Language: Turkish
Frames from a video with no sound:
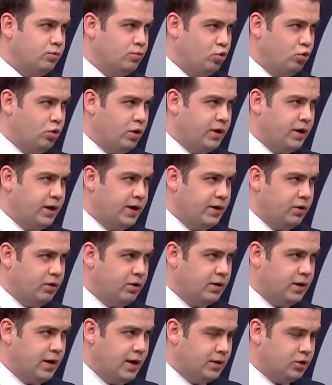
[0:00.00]
bu karara
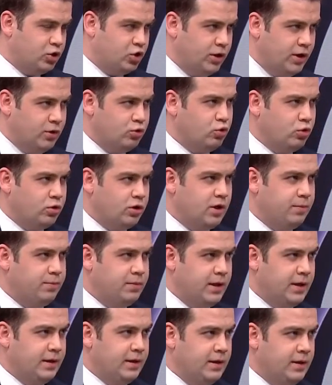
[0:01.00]
karşı en çok
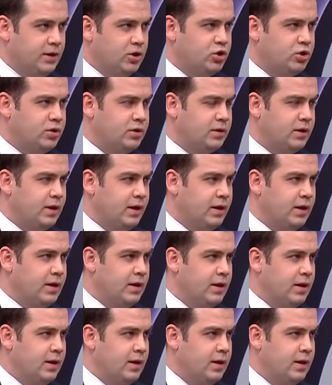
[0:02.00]
yapılan eleştiri de